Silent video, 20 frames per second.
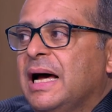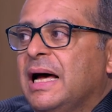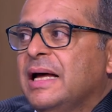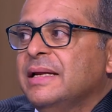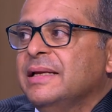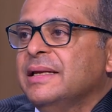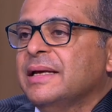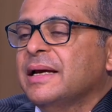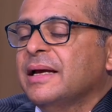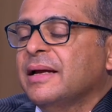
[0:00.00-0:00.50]

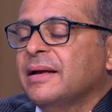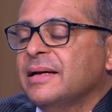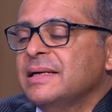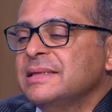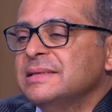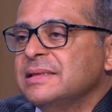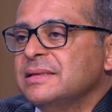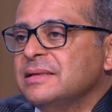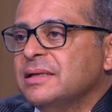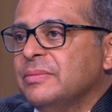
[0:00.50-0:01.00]
حضرتك
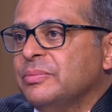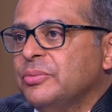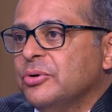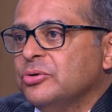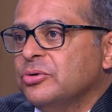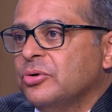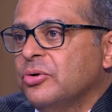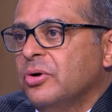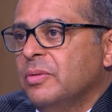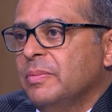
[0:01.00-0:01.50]
قصه
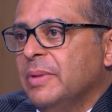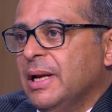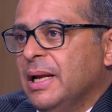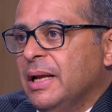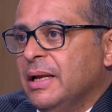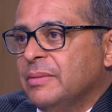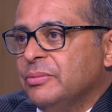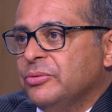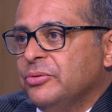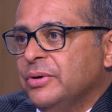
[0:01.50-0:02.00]
البروتوكول بقى اللي
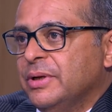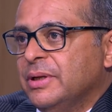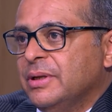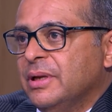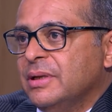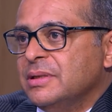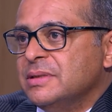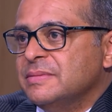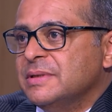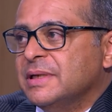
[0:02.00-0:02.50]
حضرتك بتقوليه
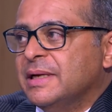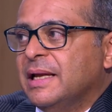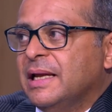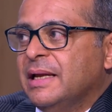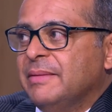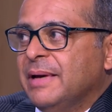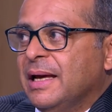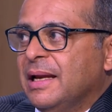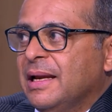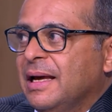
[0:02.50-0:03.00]
ده انت
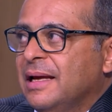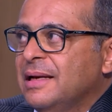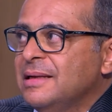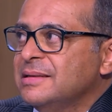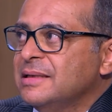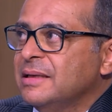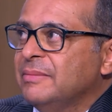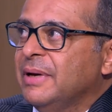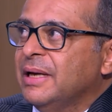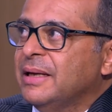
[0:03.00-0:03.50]
بتتكلمي على حاله
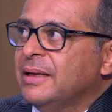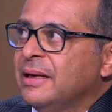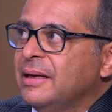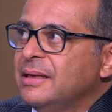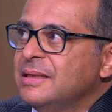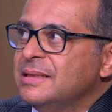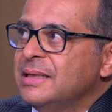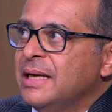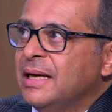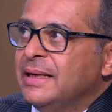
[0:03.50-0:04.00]
ايمان
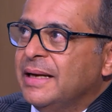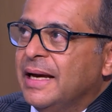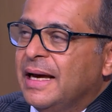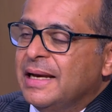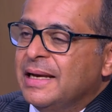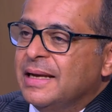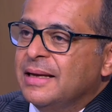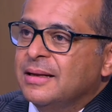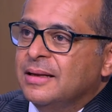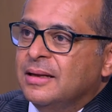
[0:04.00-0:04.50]
كندي يعني
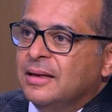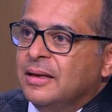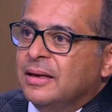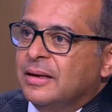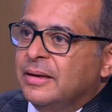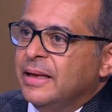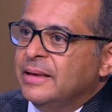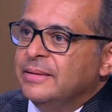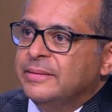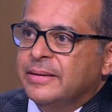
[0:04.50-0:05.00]
حاله
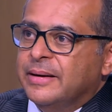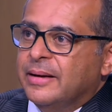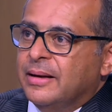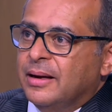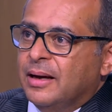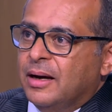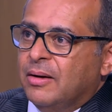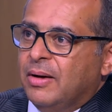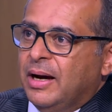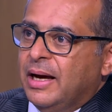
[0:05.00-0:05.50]
نادره
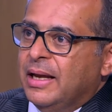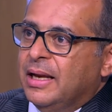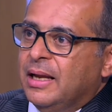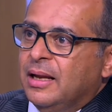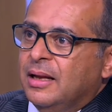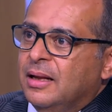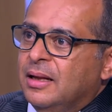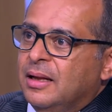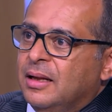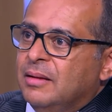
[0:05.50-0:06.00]
او
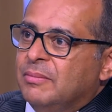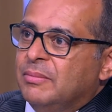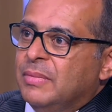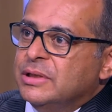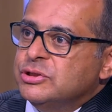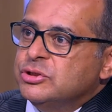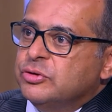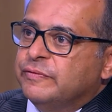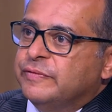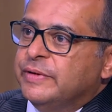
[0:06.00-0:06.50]
حاله ما
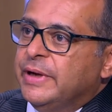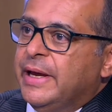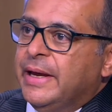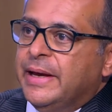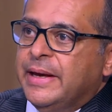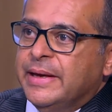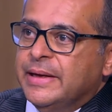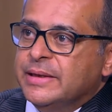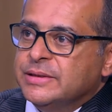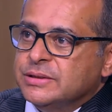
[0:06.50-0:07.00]

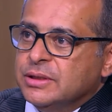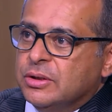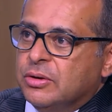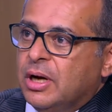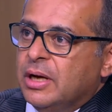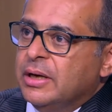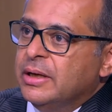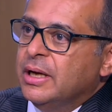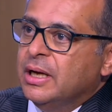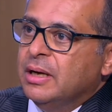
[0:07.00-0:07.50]
شفناهاش او
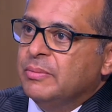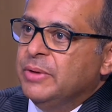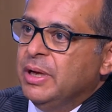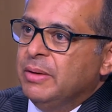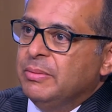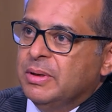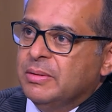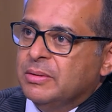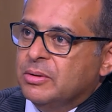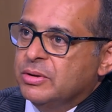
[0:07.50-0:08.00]
حضرتك احنا
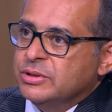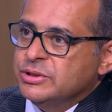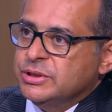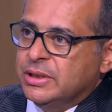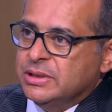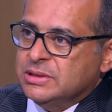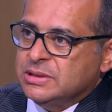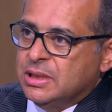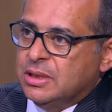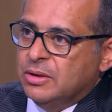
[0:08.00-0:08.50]
بنعمل
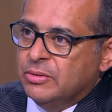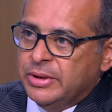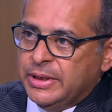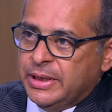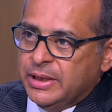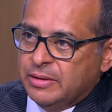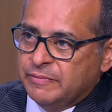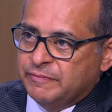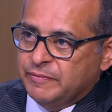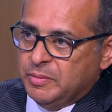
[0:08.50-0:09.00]

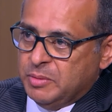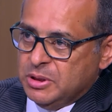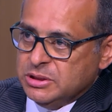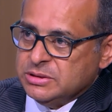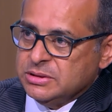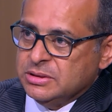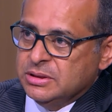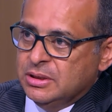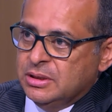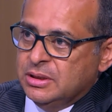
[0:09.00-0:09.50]
سنويا في
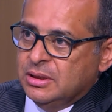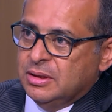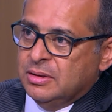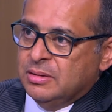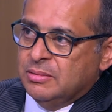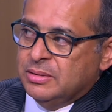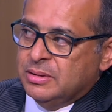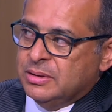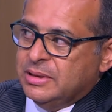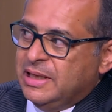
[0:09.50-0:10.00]
مصر
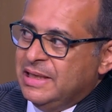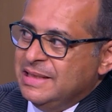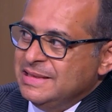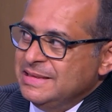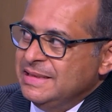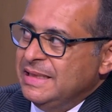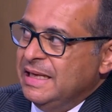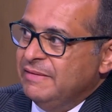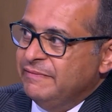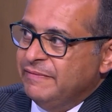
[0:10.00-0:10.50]

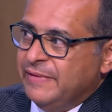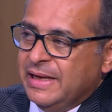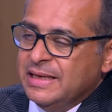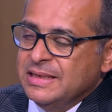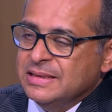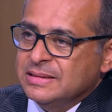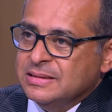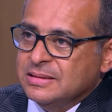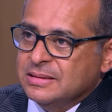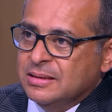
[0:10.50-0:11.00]
30000
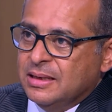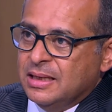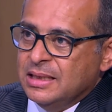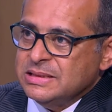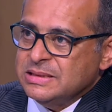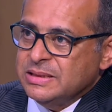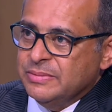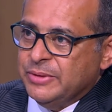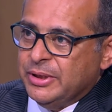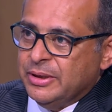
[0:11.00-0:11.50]
حاله جراحه
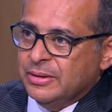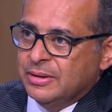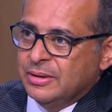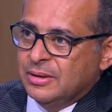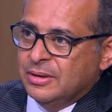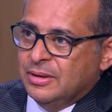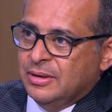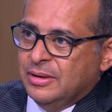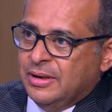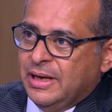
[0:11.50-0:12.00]
سمنه
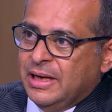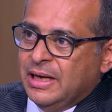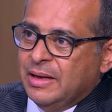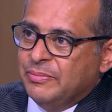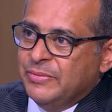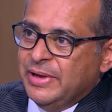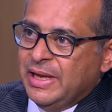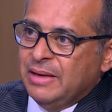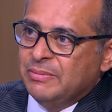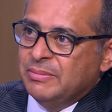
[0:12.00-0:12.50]
احنا
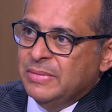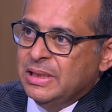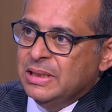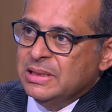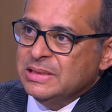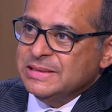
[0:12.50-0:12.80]
بنعمل